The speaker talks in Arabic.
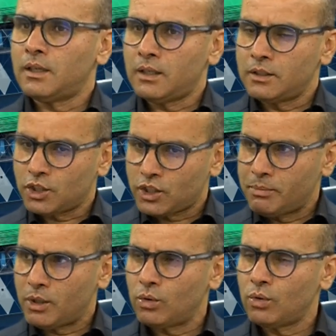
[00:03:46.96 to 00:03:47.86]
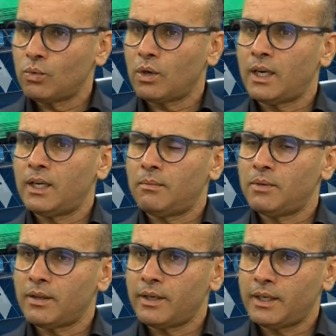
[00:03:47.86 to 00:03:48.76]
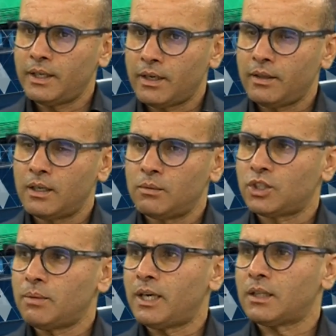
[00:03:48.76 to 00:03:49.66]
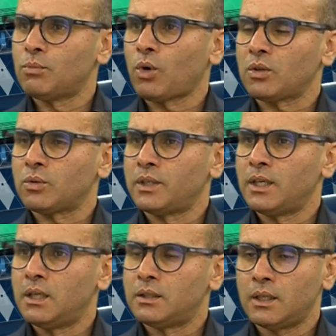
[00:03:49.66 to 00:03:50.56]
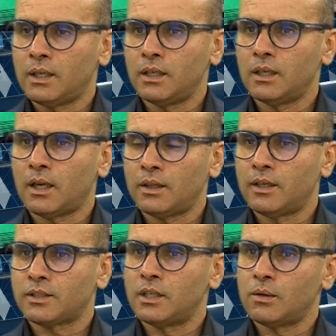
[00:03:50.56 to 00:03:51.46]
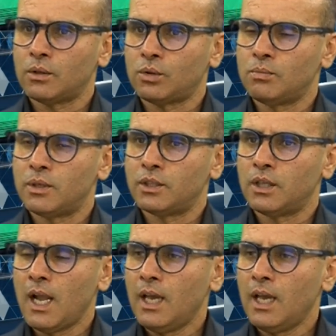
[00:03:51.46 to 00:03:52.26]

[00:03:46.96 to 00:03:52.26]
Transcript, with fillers: يجتمعون وعلى ماذا يعني هذه المجتمعات الماراثونية التي يعني عندها سنوات هم